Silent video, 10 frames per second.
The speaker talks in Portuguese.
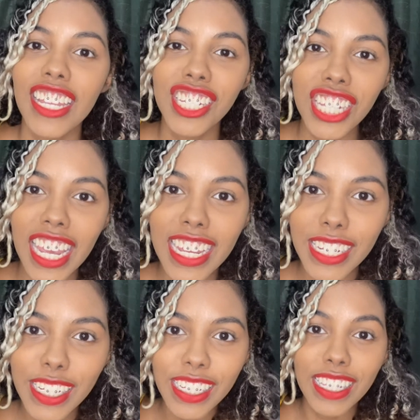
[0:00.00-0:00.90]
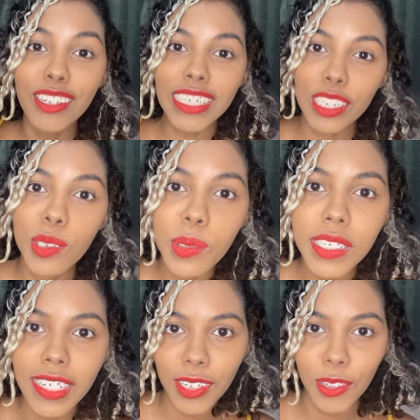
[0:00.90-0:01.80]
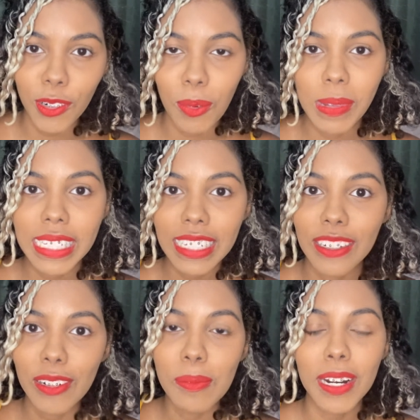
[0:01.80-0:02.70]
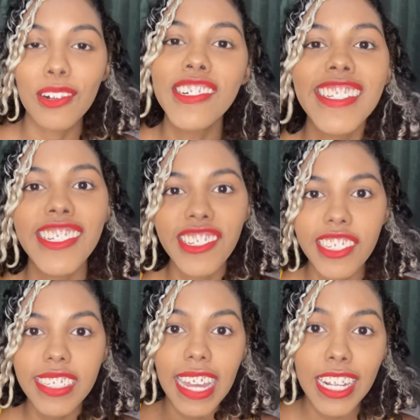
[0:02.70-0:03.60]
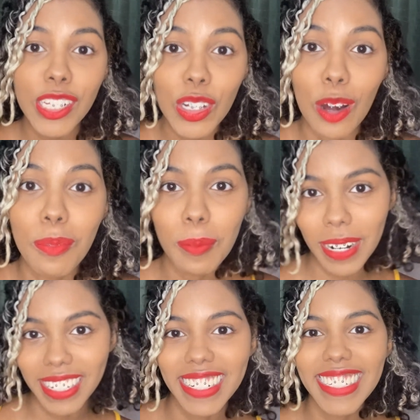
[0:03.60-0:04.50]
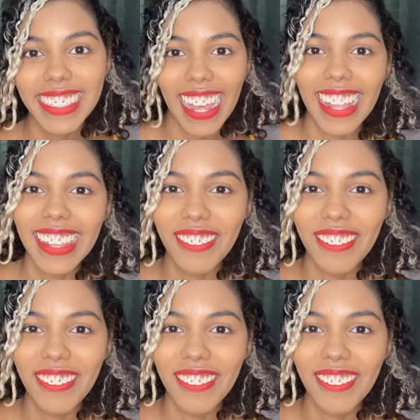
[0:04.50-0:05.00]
Gente, não se assustem que eu tô começando a comprar coisas de sex shop pra testar, tá